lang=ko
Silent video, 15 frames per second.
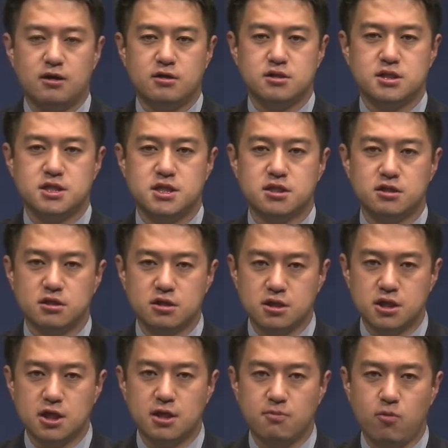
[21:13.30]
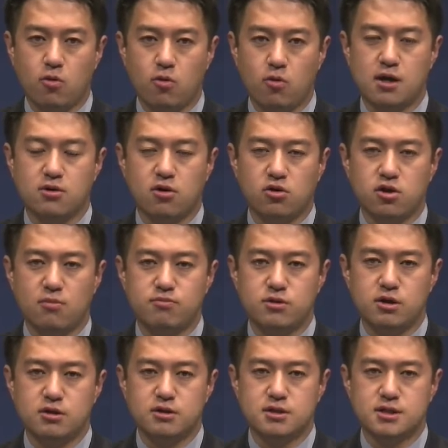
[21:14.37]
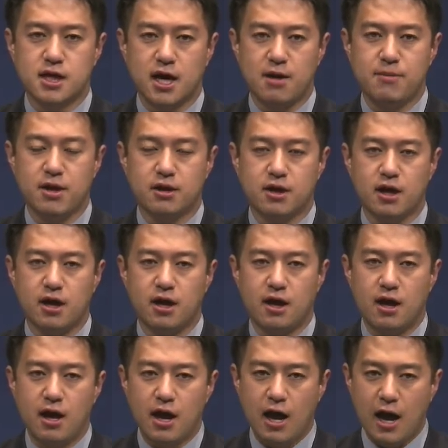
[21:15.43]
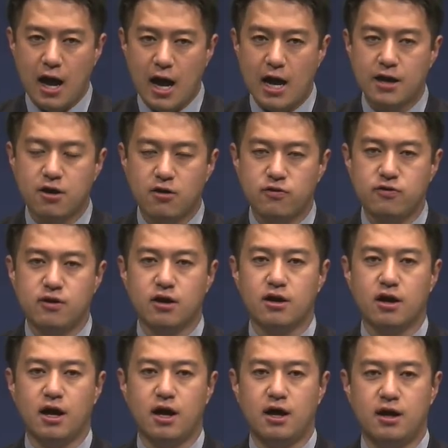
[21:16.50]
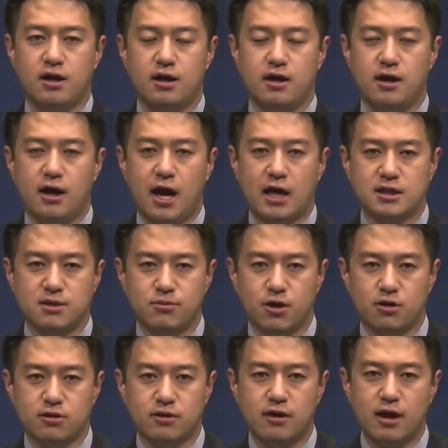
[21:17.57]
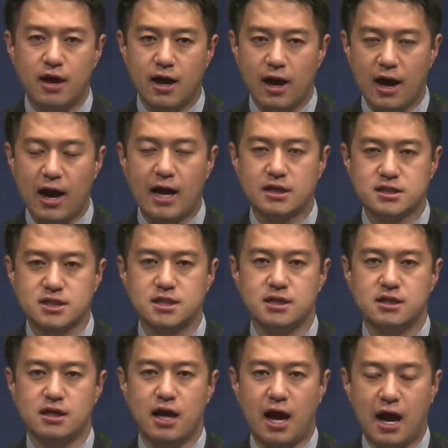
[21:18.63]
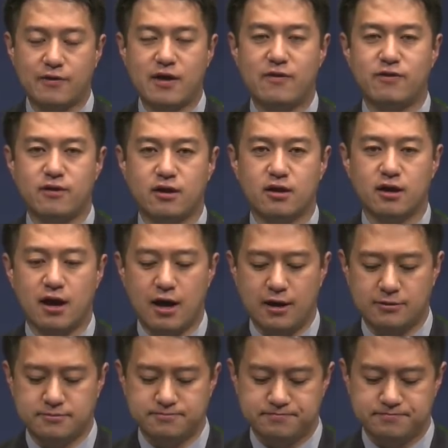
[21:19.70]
지극히 보잘 것 없는 사람에게 하였는가 아니면 하지 않았는가.